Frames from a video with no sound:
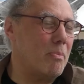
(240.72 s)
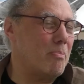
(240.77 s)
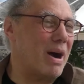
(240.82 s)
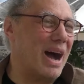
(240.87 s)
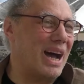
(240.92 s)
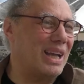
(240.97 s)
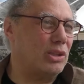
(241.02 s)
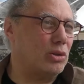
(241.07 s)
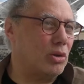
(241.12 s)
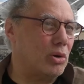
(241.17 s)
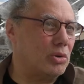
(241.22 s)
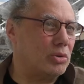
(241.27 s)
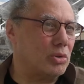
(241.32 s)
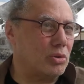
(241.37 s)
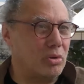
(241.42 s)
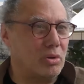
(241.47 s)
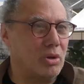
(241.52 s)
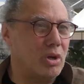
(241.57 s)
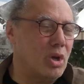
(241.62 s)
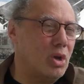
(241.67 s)
Pas
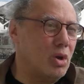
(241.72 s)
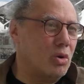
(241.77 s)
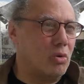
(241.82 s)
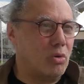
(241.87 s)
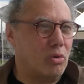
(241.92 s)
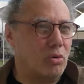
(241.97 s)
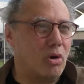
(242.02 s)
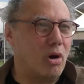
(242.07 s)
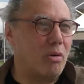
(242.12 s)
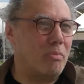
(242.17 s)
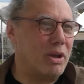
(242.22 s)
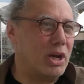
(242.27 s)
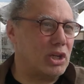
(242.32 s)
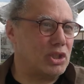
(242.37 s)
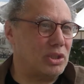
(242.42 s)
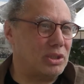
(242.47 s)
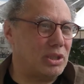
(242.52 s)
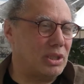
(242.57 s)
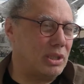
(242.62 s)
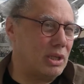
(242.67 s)
attendre euh, qu'on gamberge,
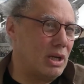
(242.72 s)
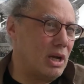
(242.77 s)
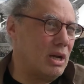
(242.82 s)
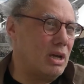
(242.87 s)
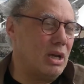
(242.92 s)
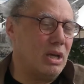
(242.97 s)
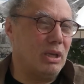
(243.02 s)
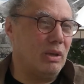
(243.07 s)
etc.